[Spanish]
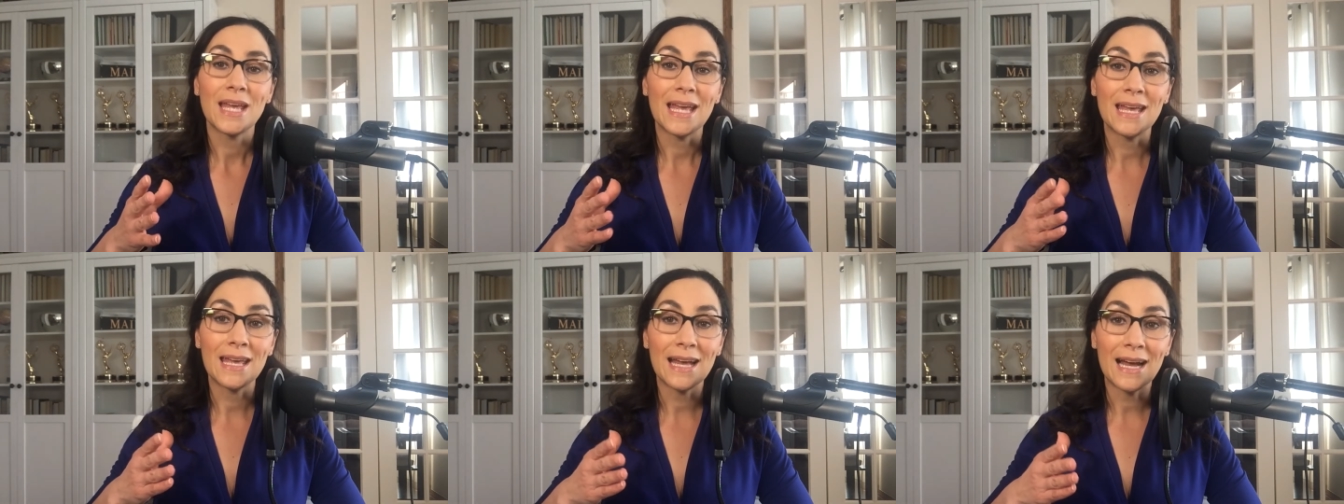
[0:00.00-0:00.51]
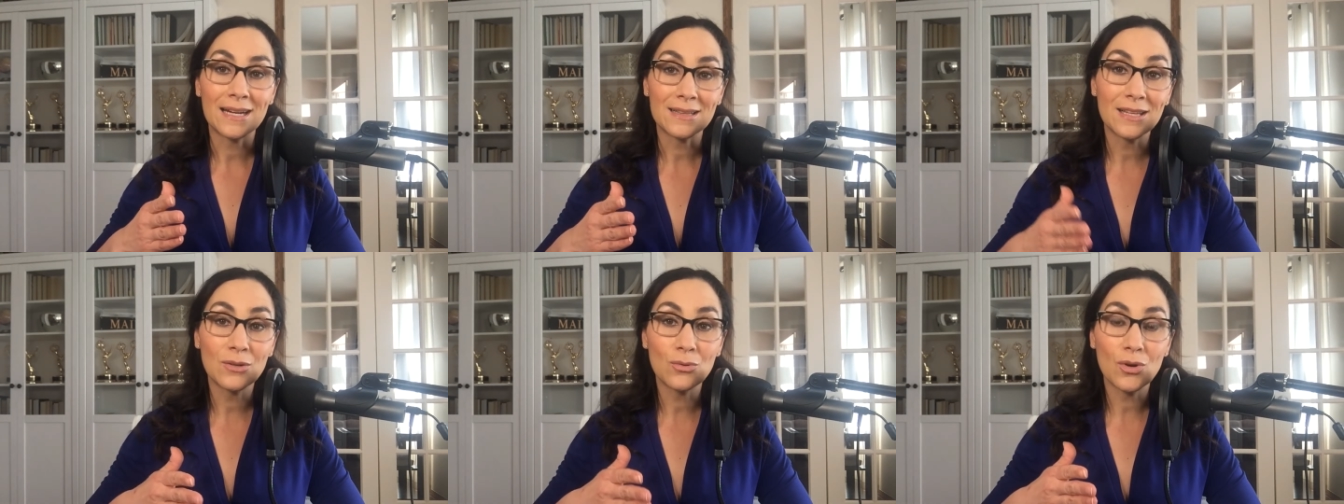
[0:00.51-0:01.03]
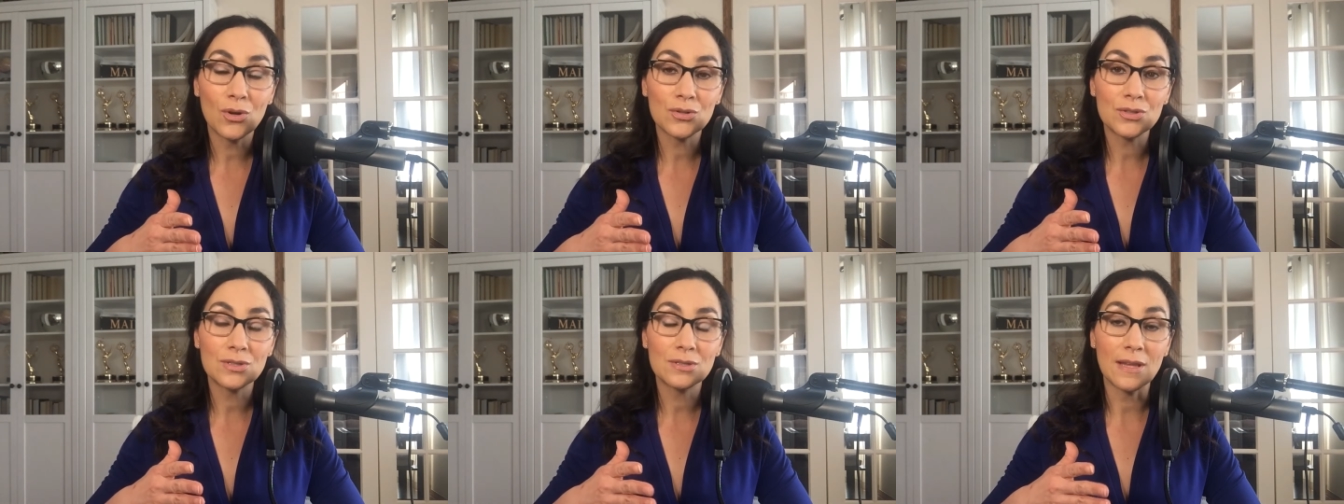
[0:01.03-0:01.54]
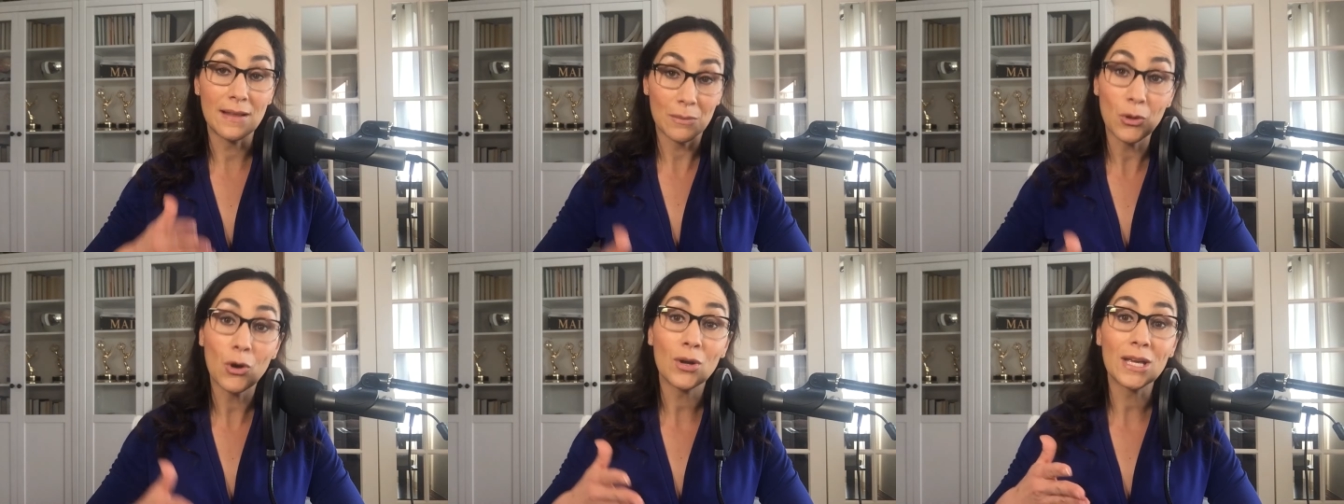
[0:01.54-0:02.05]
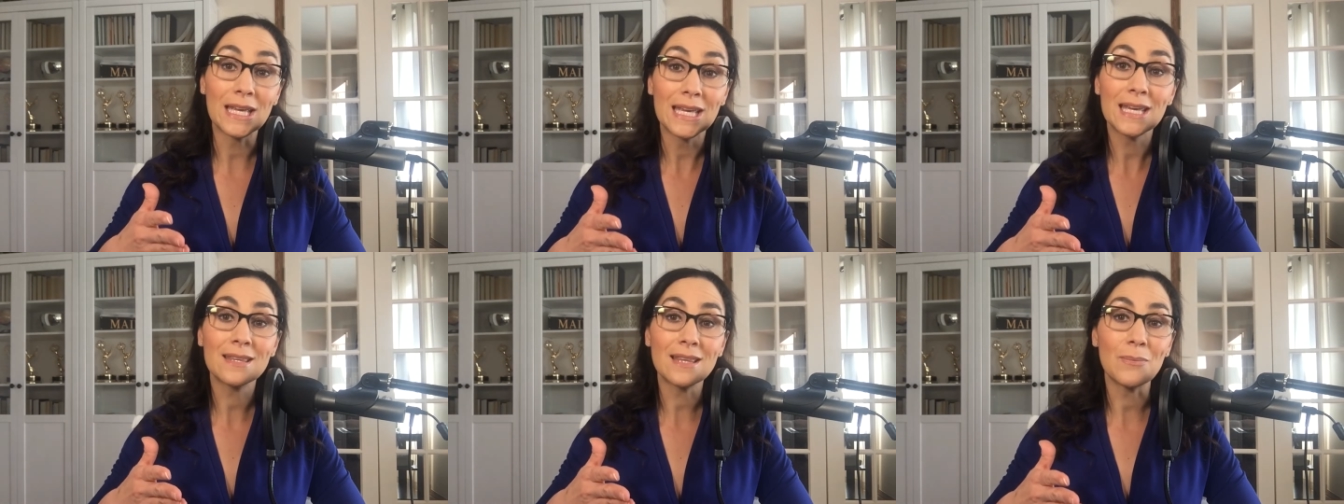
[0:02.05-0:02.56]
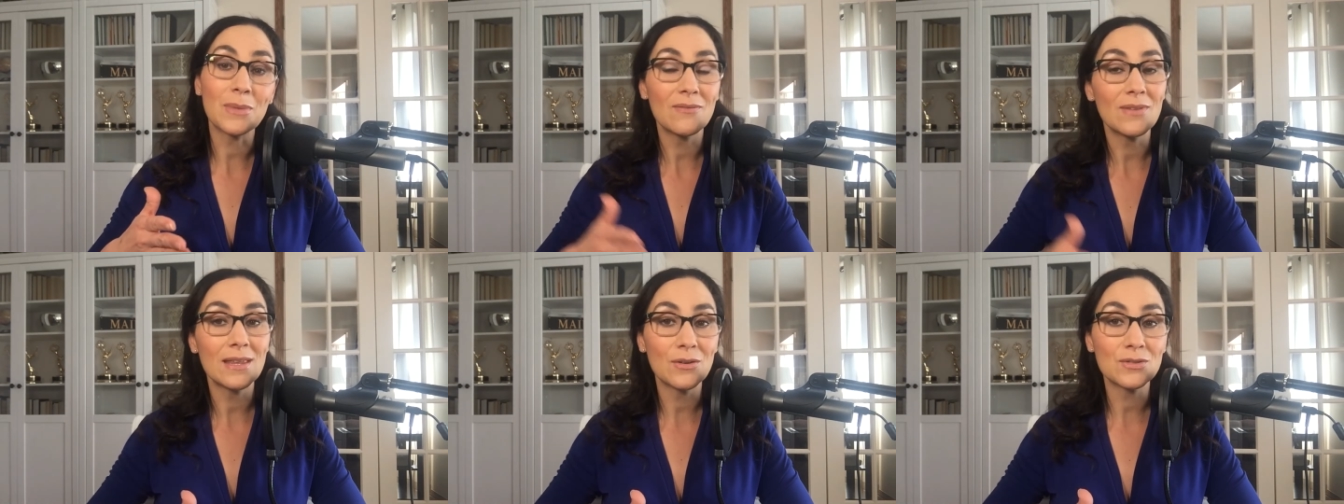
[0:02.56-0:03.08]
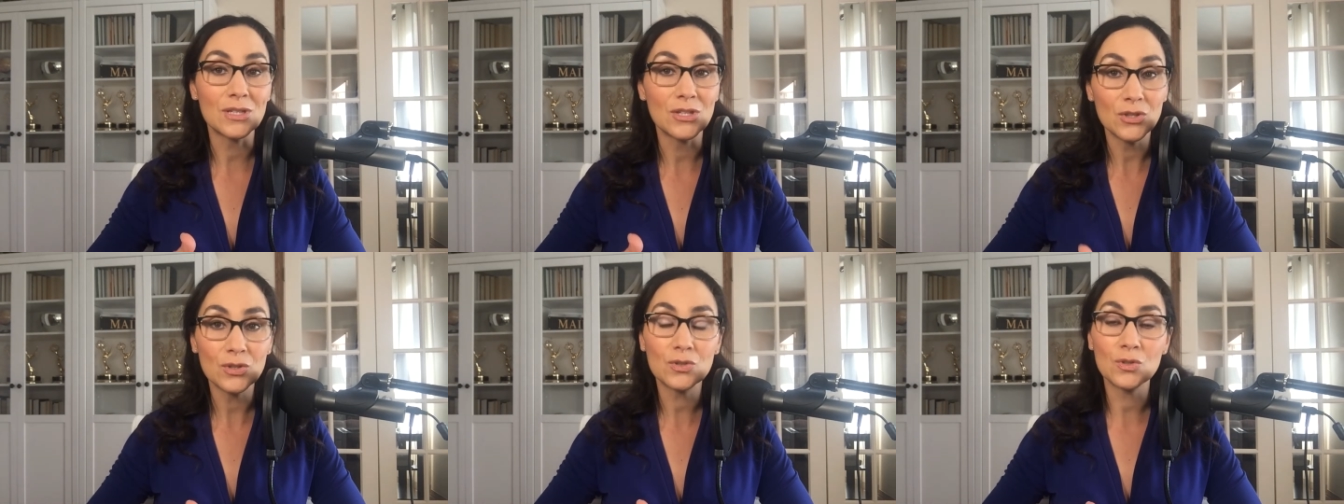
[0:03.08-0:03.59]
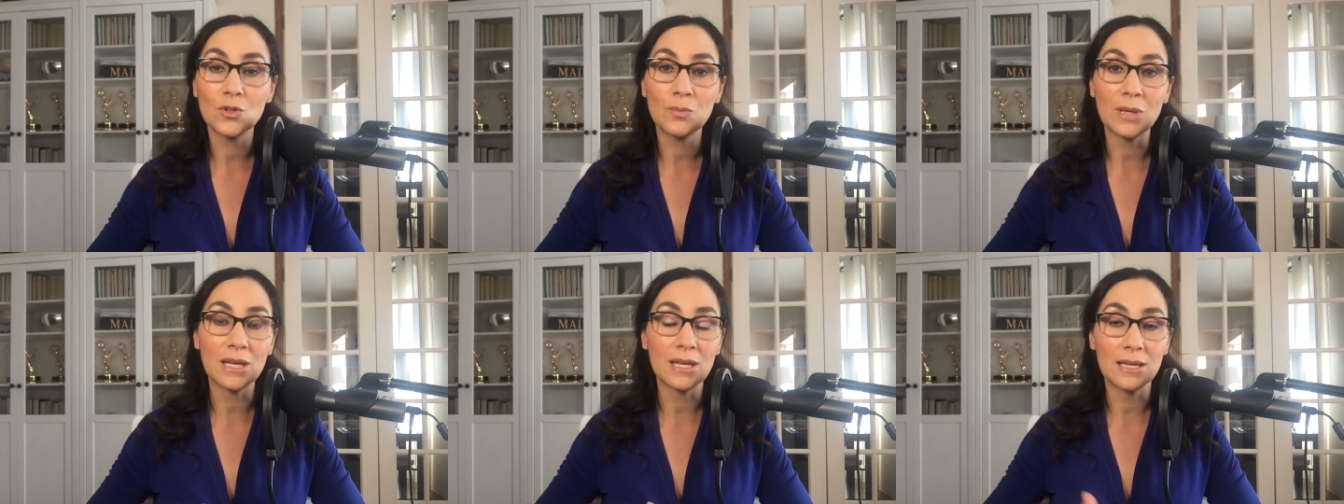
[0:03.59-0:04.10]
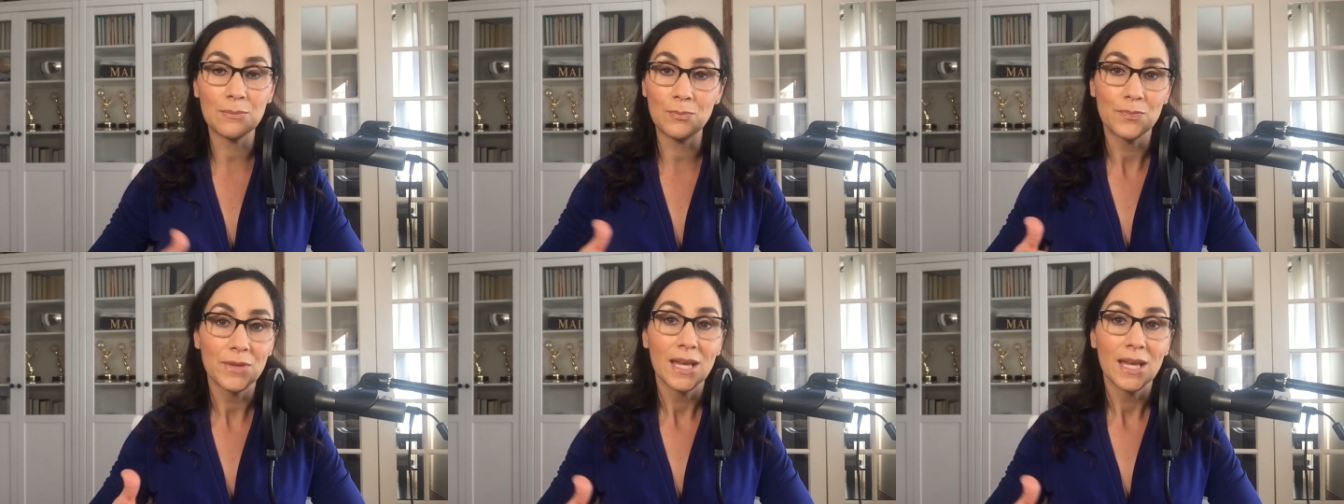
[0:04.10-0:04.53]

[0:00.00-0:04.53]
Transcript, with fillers: eh, artículos en el blog y también videos en YouTube y